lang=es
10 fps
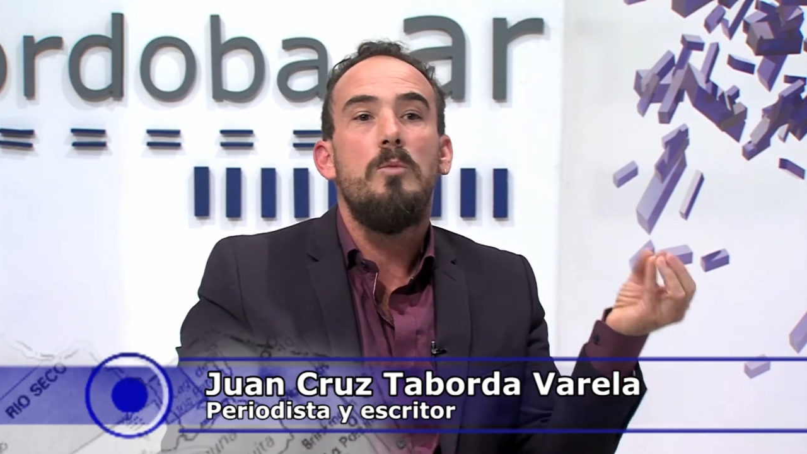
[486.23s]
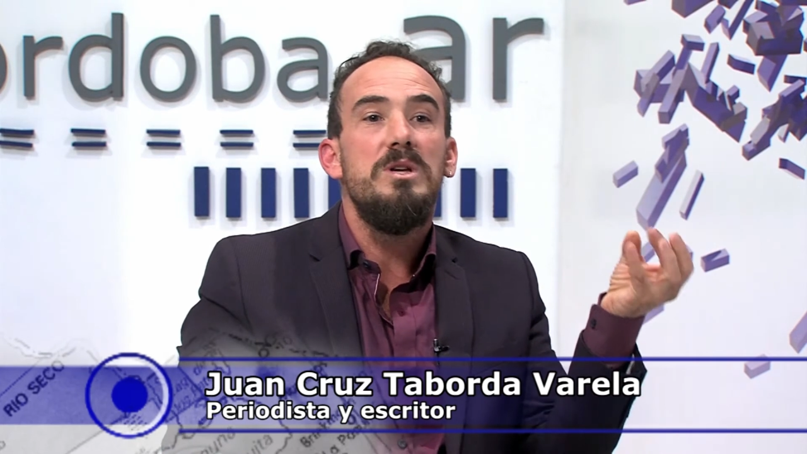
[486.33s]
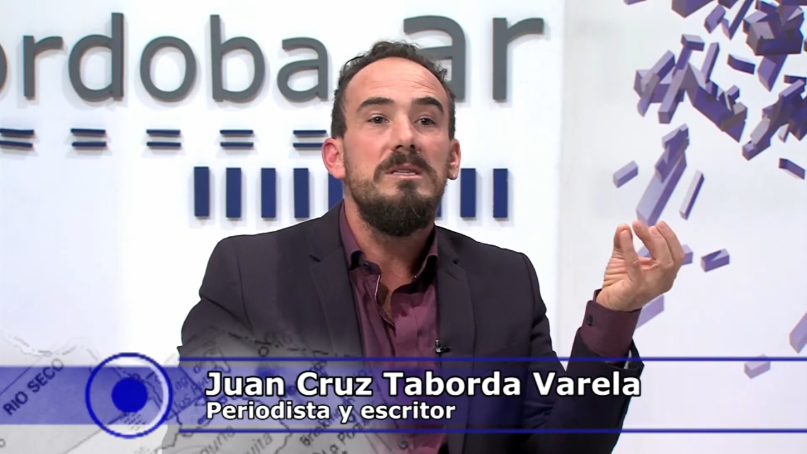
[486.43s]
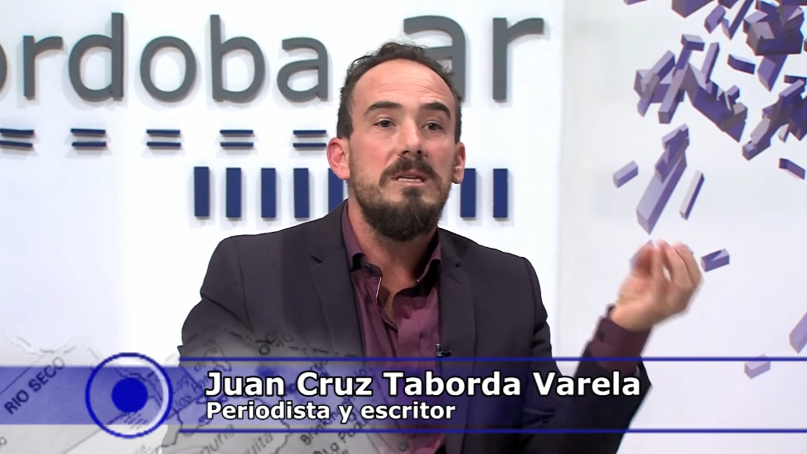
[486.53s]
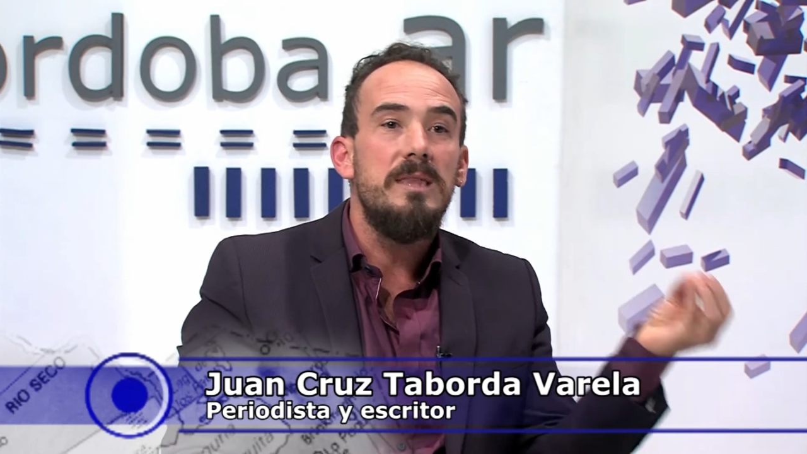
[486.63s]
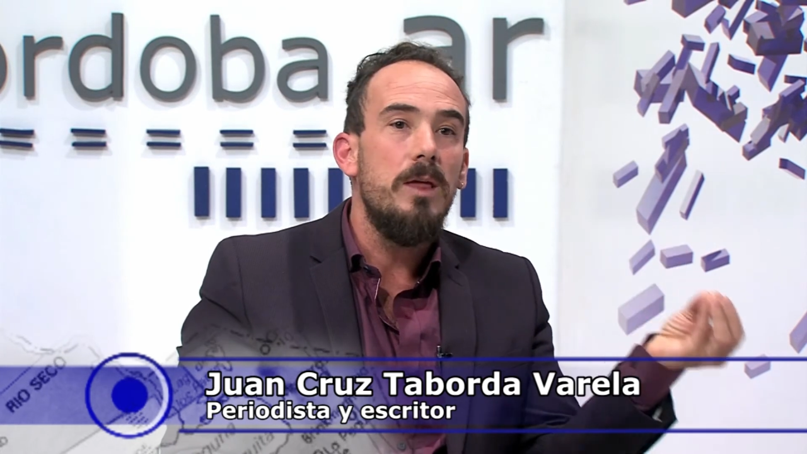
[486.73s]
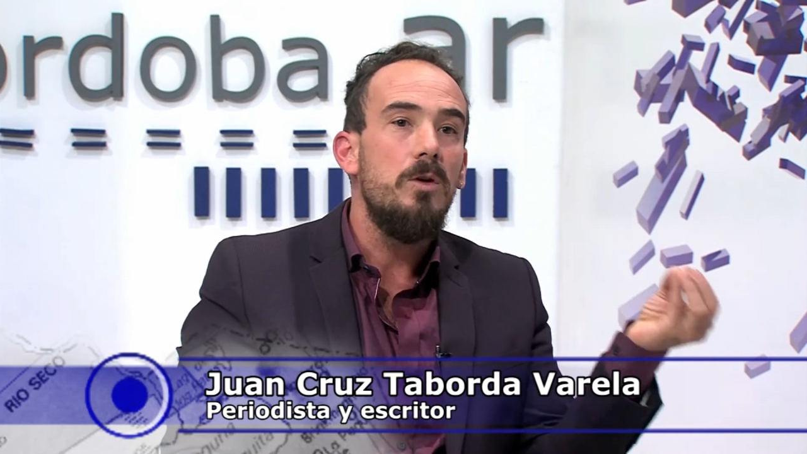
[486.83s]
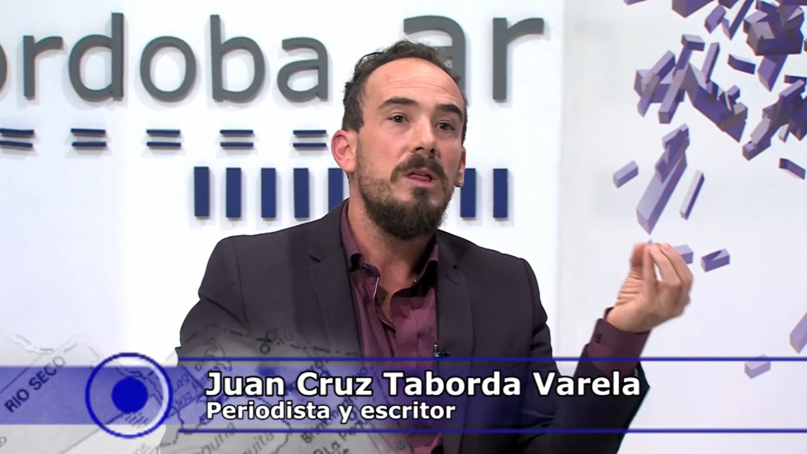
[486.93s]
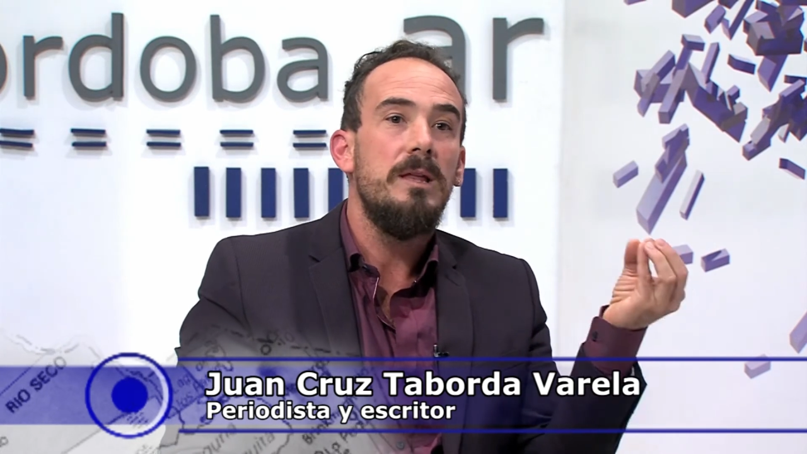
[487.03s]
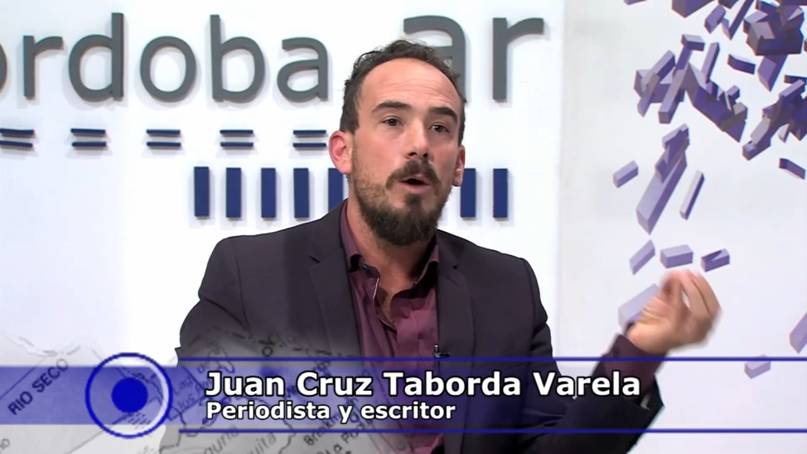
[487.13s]
como
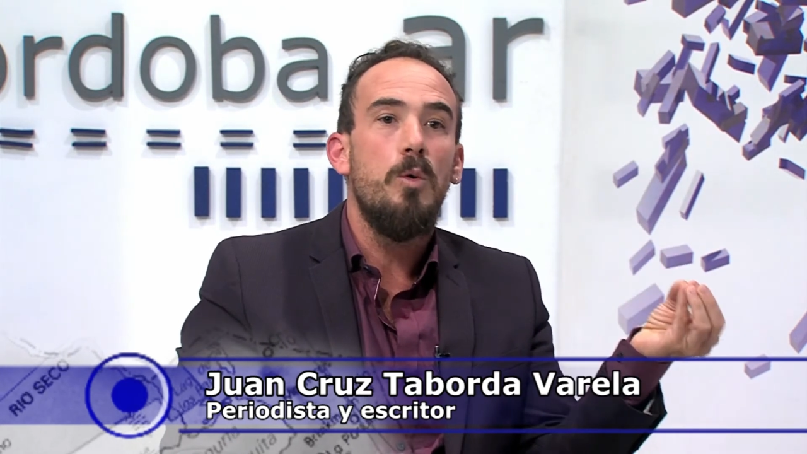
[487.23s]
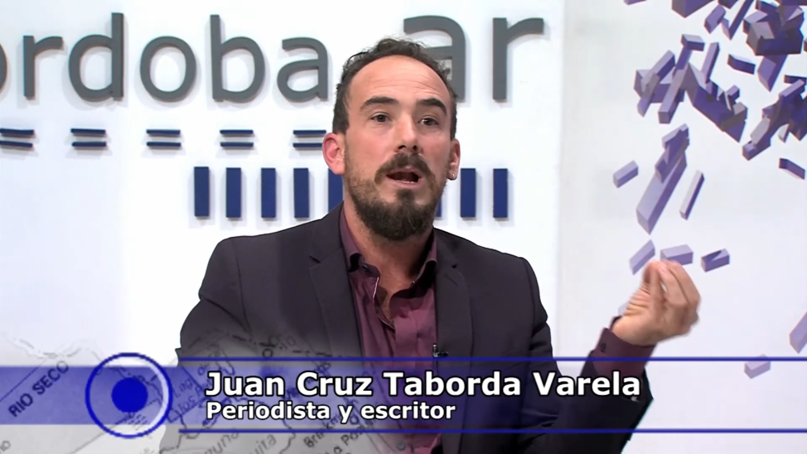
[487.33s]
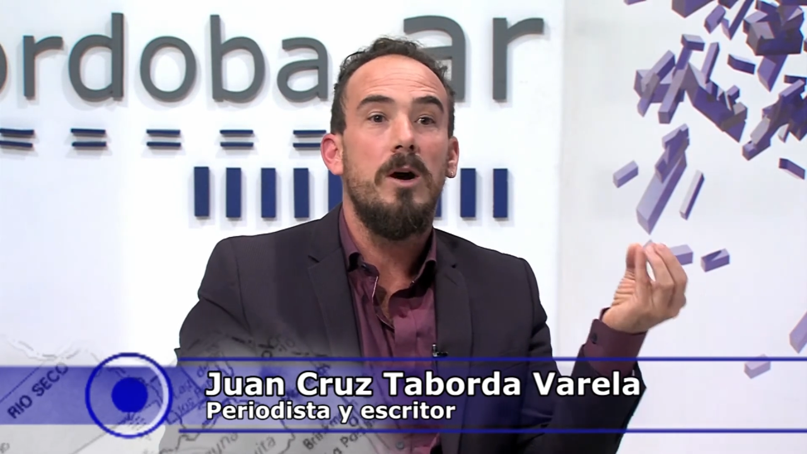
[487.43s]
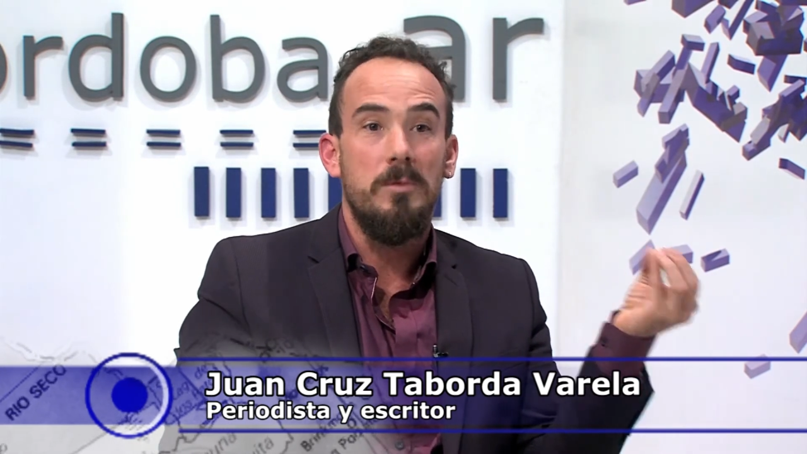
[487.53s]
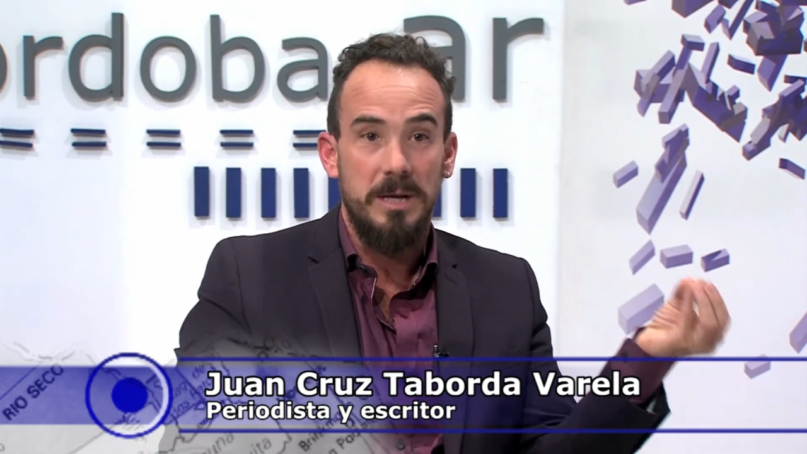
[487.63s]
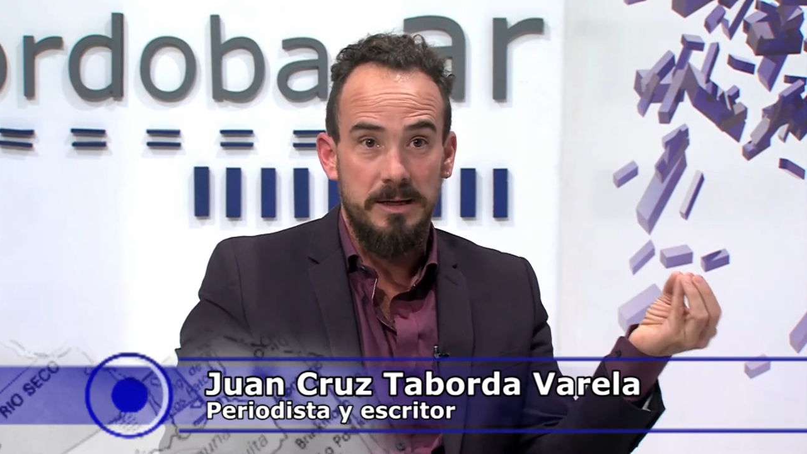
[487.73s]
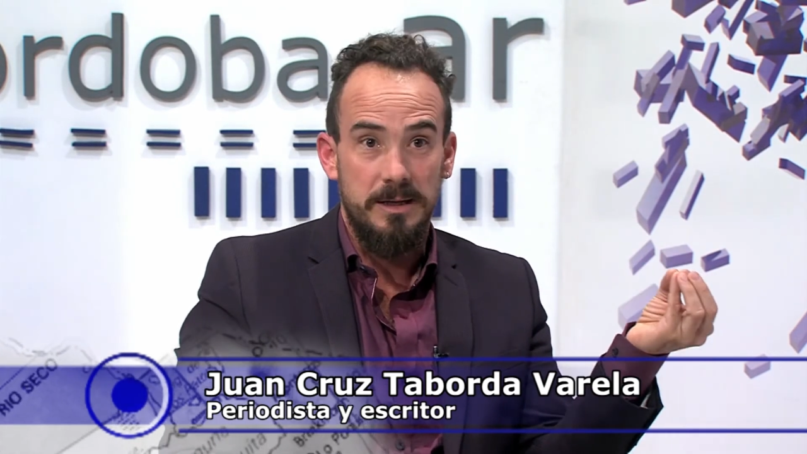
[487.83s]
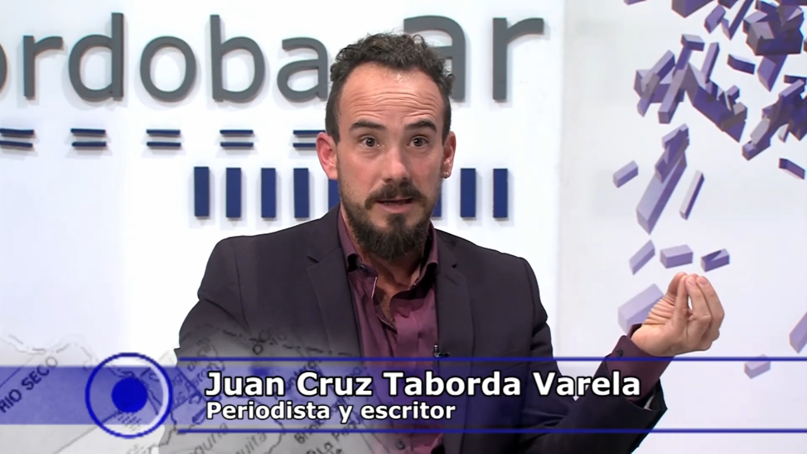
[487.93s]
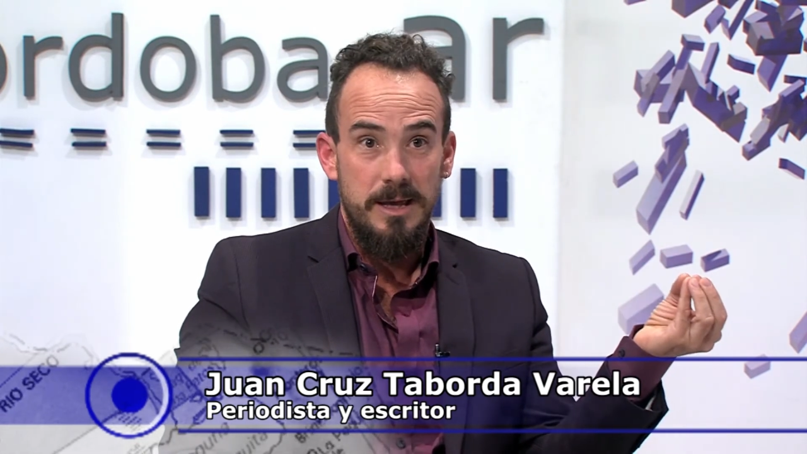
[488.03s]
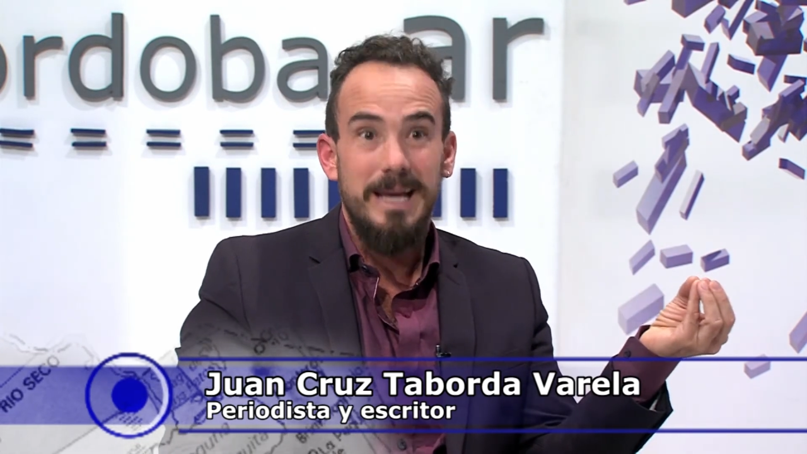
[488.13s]
incitadores de la huelga obrera.